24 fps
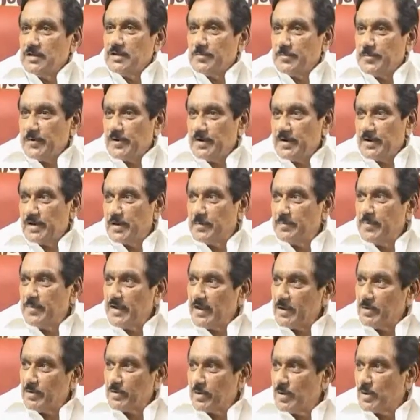ఇప్పటికే
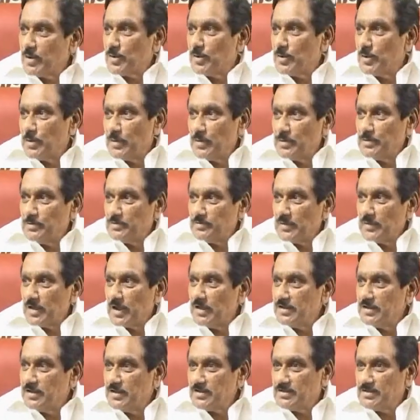బ్యాంకులకు
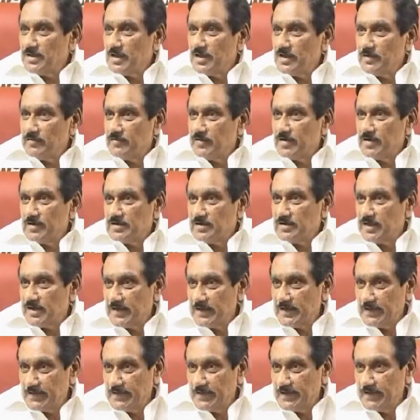ఆదేశాలు ఇవ్వడం
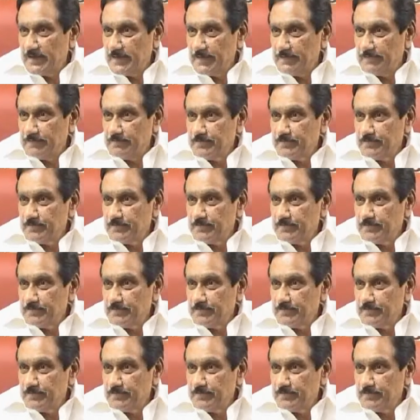జరిగింది